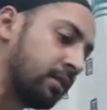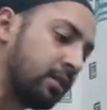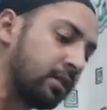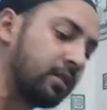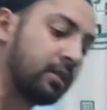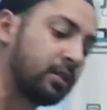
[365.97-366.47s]

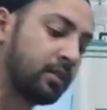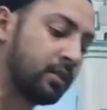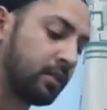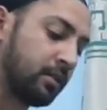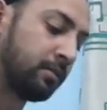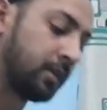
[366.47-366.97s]
दिस इज
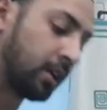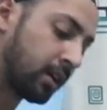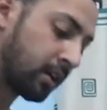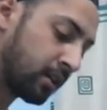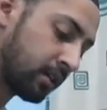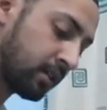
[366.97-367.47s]

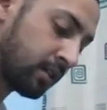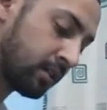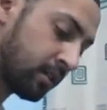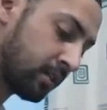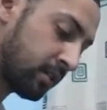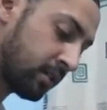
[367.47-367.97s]

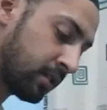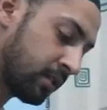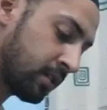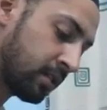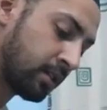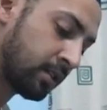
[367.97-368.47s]

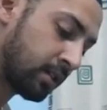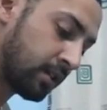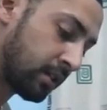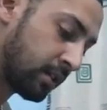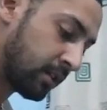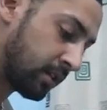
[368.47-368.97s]

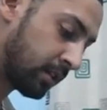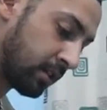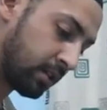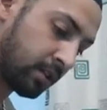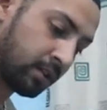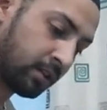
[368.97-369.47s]

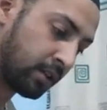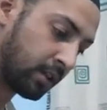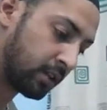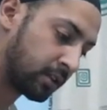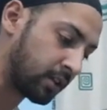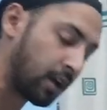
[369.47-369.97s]
सैमसंग
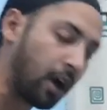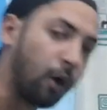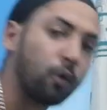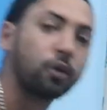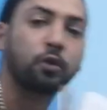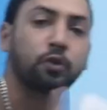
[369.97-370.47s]
ये इसका
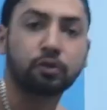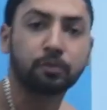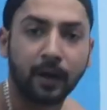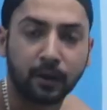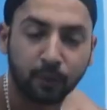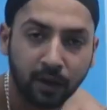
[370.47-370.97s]
हाउ टू यूज़
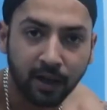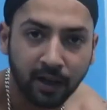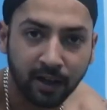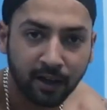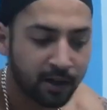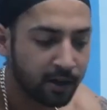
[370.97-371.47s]
मैनुअल
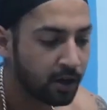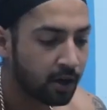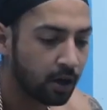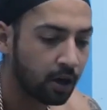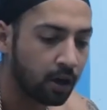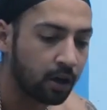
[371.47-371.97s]
है
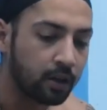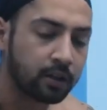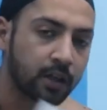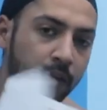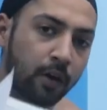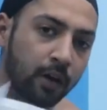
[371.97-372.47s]
और
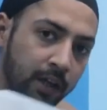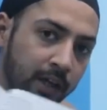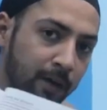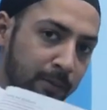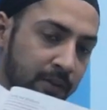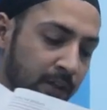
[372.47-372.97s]
इसका वारंटी
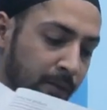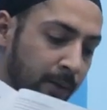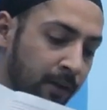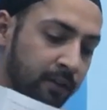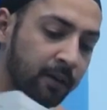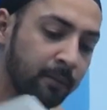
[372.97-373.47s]
कार्ड भी इसी की
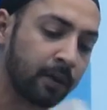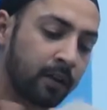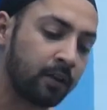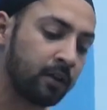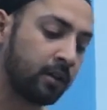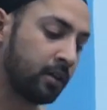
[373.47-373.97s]
बैक साइड में है
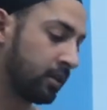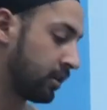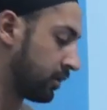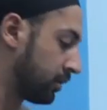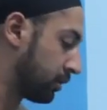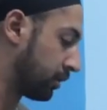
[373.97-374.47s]

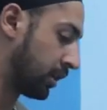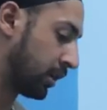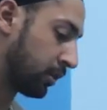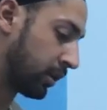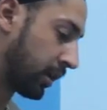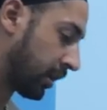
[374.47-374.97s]
तो
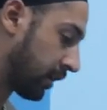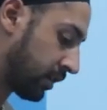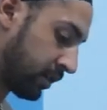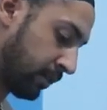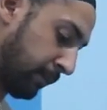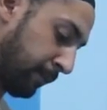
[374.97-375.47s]
ये हो गया
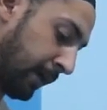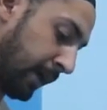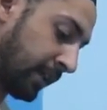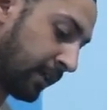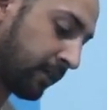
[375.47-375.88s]
बाय द